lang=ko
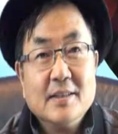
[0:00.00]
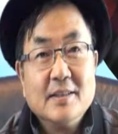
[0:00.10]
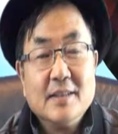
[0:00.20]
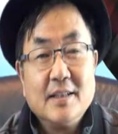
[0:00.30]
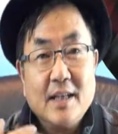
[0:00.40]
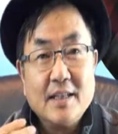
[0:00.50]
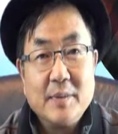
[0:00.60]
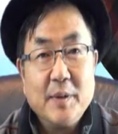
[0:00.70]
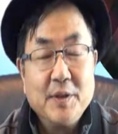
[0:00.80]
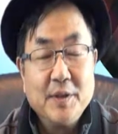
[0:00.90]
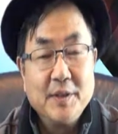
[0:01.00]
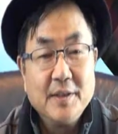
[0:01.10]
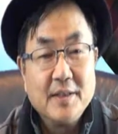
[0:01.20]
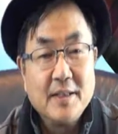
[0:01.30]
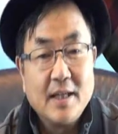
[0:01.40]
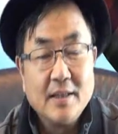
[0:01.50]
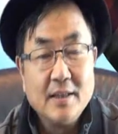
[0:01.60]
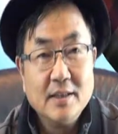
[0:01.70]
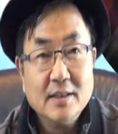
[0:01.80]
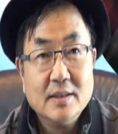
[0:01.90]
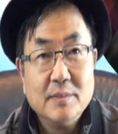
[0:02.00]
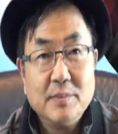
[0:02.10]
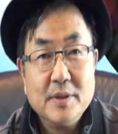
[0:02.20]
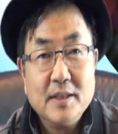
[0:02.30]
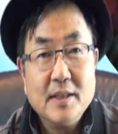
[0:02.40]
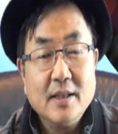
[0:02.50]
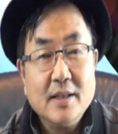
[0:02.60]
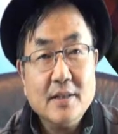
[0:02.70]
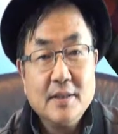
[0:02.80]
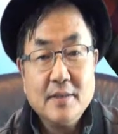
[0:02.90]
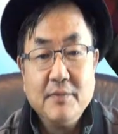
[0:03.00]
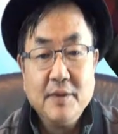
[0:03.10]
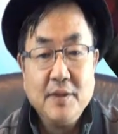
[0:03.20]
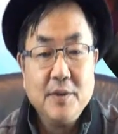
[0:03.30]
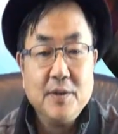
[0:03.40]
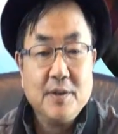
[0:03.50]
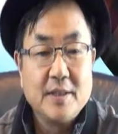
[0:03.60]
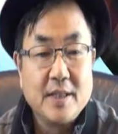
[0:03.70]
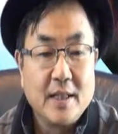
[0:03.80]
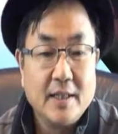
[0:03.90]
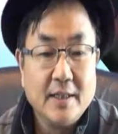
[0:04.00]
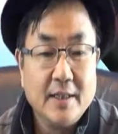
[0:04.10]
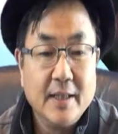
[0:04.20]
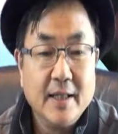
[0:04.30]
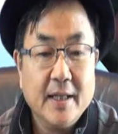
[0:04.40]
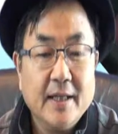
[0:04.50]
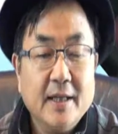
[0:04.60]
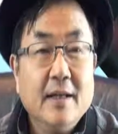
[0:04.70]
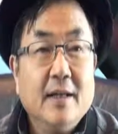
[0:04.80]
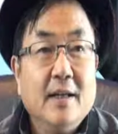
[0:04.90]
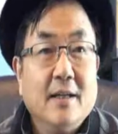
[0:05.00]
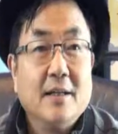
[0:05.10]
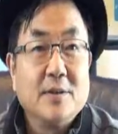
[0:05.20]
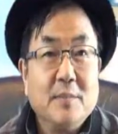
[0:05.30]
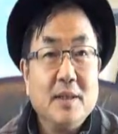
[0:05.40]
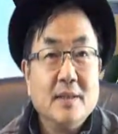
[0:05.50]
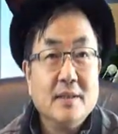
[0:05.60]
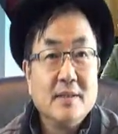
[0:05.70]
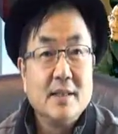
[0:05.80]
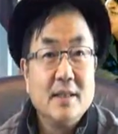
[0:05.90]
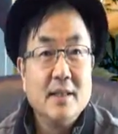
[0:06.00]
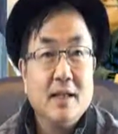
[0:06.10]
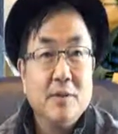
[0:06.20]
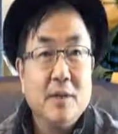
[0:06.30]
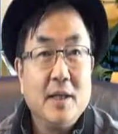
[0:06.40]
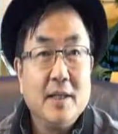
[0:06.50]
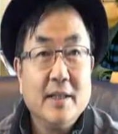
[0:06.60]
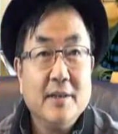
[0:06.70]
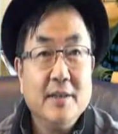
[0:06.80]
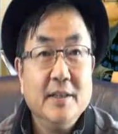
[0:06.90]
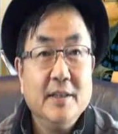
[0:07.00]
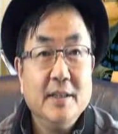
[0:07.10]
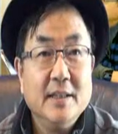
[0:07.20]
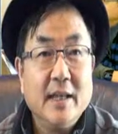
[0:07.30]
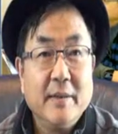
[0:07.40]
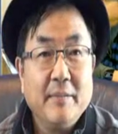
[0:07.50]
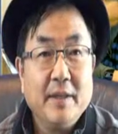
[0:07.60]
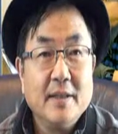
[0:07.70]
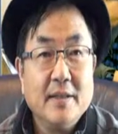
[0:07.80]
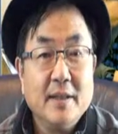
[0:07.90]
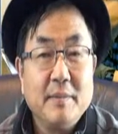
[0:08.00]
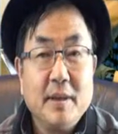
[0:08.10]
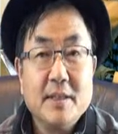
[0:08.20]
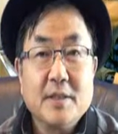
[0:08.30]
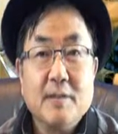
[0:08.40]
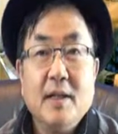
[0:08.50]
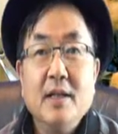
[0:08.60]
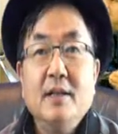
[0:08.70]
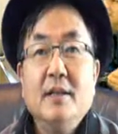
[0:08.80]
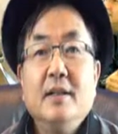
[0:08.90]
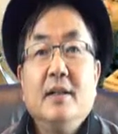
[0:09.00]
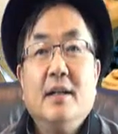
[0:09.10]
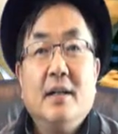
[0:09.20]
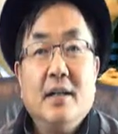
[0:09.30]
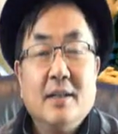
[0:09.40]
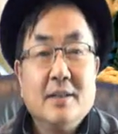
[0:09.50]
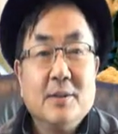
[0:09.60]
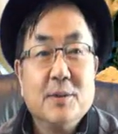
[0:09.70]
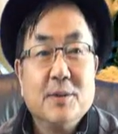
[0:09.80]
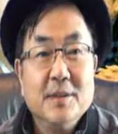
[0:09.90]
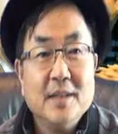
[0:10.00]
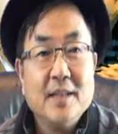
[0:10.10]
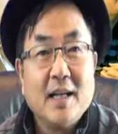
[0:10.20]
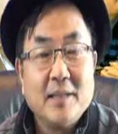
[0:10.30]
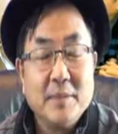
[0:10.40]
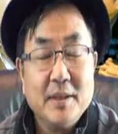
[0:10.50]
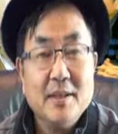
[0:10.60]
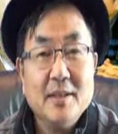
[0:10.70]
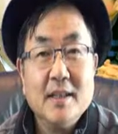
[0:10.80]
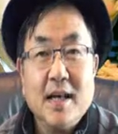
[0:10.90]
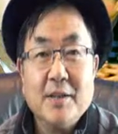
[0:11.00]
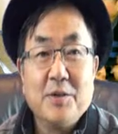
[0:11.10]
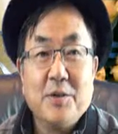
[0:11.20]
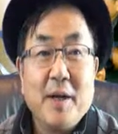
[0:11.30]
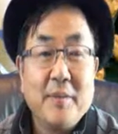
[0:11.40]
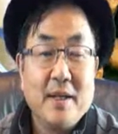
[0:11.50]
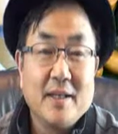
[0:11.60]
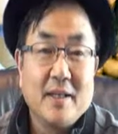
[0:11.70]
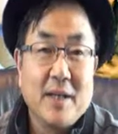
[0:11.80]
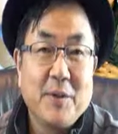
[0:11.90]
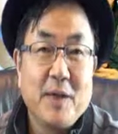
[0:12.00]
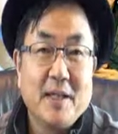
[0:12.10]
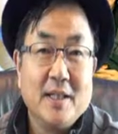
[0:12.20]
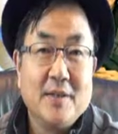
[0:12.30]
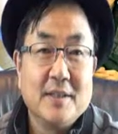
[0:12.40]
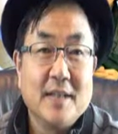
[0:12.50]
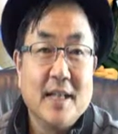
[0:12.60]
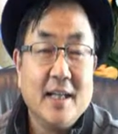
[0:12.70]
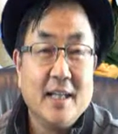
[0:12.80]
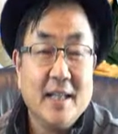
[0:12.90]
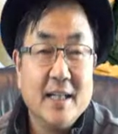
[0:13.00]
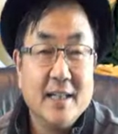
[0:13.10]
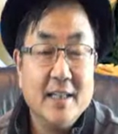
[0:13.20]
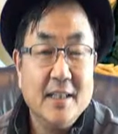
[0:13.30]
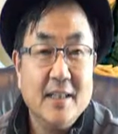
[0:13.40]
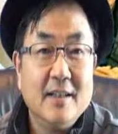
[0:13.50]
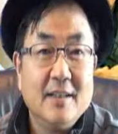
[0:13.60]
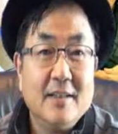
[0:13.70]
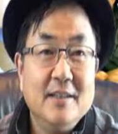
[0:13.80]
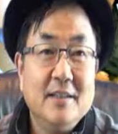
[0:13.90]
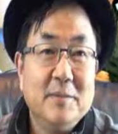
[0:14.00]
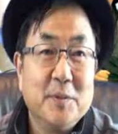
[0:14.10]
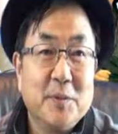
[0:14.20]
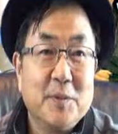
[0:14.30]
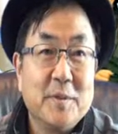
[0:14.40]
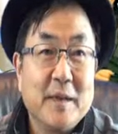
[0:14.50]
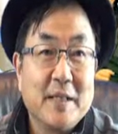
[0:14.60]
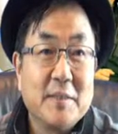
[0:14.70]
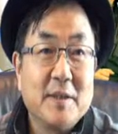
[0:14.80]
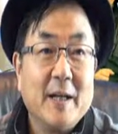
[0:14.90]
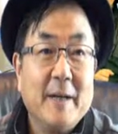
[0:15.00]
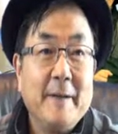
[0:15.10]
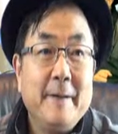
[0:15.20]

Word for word: 지난 한 10여 년 이상을 그 프레젠테이션 비디오를 제작하는데 정말 그 스탠다드화가 되어 있는 이 캠테시아 방식과 어, 또이 장비를 아이스튜디오 함께 사용하는 것에 대한 이야기를 들려보도록 하겠습니다.